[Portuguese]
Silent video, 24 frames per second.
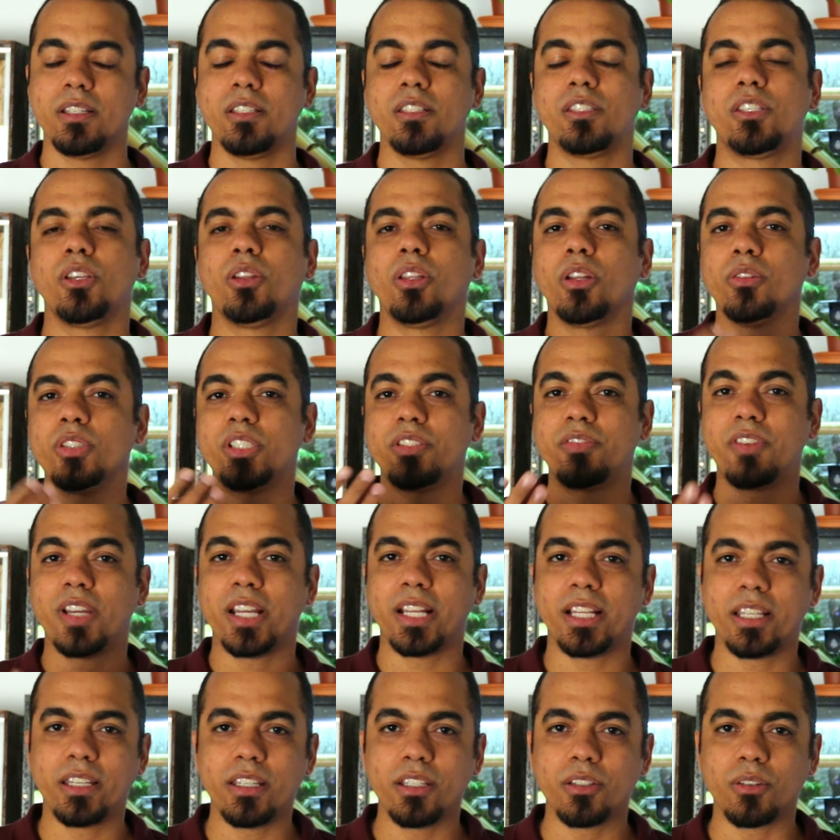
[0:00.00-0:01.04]
Se eu não
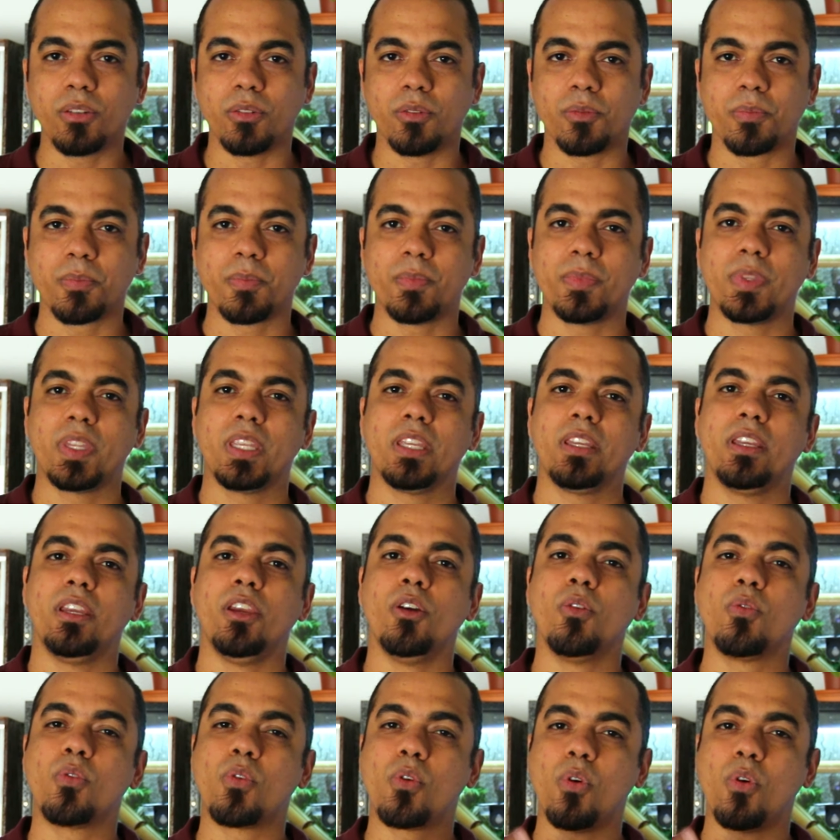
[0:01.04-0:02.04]
tiver grilo, eu